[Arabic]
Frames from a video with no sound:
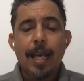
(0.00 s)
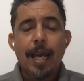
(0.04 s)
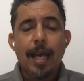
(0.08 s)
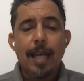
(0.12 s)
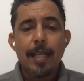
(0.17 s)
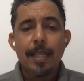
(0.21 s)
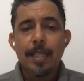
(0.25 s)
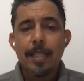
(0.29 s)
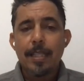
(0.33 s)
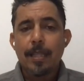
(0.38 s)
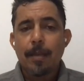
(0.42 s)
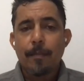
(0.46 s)
ان
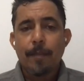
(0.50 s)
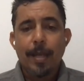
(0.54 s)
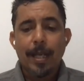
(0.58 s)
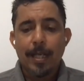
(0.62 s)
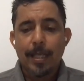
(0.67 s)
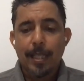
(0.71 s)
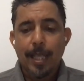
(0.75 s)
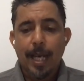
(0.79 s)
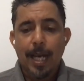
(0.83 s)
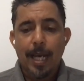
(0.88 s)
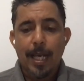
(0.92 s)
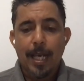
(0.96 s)

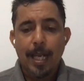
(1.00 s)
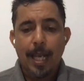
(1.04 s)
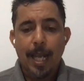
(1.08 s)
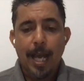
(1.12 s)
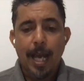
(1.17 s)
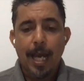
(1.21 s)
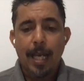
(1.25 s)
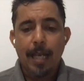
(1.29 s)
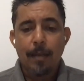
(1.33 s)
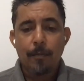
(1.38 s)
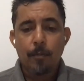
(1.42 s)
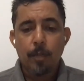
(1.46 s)
يتمرد على
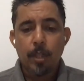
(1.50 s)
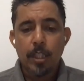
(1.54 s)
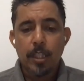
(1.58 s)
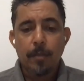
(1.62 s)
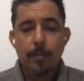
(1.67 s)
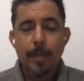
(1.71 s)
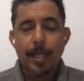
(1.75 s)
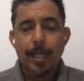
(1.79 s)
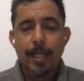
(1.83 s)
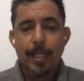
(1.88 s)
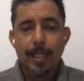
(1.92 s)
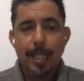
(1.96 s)
العالم
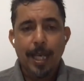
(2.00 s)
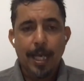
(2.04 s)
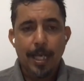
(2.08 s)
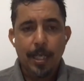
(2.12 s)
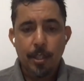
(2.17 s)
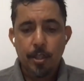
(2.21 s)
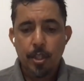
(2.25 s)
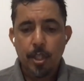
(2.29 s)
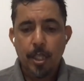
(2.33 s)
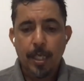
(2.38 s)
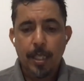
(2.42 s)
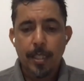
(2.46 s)
ويتمرد على
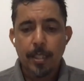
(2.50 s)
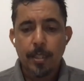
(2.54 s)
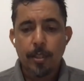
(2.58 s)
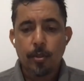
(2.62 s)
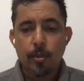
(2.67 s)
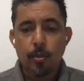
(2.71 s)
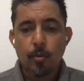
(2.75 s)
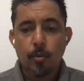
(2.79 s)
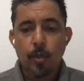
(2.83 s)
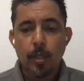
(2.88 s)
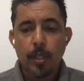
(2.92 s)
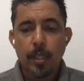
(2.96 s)
الشرعيه
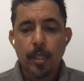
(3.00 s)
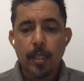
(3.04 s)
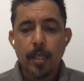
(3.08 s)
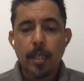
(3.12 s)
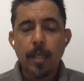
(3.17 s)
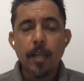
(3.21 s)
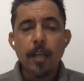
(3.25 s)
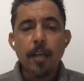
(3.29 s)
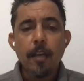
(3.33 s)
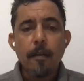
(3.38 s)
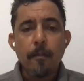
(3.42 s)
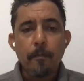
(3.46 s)

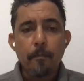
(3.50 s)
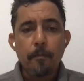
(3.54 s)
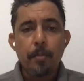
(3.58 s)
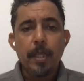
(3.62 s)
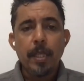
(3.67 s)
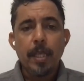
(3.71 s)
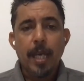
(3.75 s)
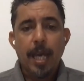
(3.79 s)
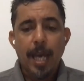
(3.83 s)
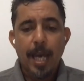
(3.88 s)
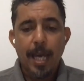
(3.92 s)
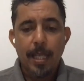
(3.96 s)
الدوليه
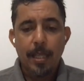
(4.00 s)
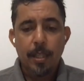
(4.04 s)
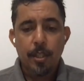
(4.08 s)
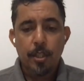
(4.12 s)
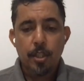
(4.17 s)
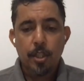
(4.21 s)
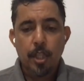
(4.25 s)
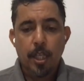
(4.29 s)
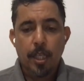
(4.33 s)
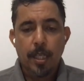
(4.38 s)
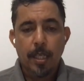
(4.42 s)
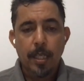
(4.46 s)
بهذا
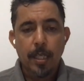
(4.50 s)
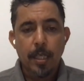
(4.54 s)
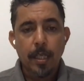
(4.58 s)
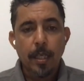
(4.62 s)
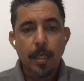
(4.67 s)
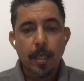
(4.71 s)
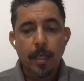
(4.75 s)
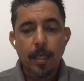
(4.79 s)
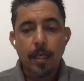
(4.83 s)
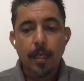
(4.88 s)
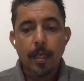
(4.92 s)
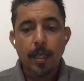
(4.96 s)
الشكل آه،
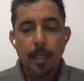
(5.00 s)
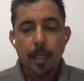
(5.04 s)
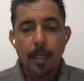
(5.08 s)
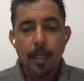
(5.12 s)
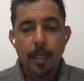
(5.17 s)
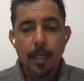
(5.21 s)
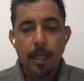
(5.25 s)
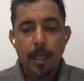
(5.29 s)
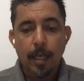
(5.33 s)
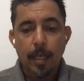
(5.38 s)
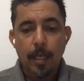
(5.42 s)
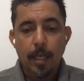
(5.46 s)

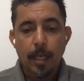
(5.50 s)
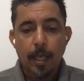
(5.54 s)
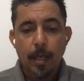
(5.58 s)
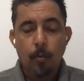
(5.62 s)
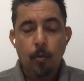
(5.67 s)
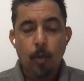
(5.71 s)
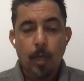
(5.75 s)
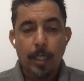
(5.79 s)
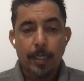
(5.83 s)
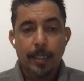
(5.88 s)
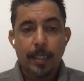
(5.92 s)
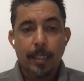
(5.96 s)
آه،
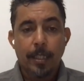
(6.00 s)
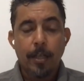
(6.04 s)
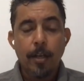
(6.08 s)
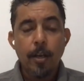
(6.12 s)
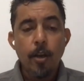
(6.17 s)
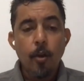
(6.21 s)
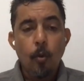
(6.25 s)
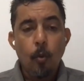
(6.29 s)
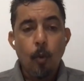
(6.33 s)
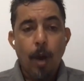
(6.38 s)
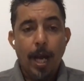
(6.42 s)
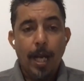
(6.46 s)
الواضح
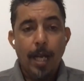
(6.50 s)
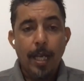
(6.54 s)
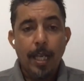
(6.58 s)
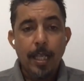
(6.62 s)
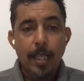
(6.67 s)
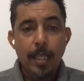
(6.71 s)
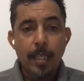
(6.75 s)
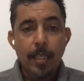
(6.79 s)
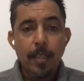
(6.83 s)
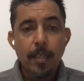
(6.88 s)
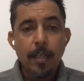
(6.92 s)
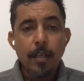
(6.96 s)
طيب.
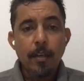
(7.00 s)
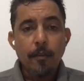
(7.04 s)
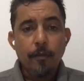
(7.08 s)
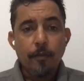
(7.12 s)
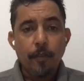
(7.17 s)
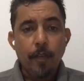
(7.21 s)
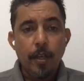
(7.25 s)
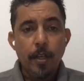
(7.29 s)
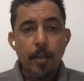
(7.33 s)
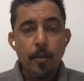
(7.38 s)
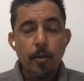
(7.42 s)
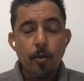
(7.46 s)
وعليه
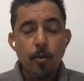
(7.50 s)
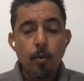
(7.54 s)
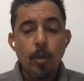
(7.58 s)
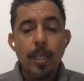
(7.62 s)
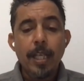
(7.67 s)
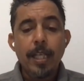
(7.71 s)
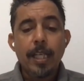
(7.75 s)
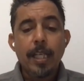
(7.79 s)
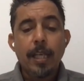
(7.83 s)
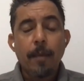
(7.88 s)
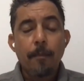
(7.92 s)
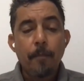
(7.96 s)
فانه
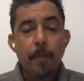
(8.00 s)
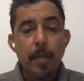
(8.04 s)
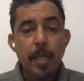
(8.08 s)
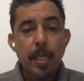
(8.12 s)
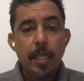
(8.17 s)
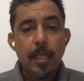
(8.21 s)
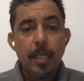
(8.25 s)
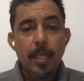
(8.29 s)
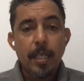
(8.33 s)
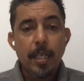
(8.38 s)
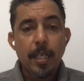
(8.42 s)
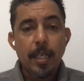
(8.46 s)
لكبح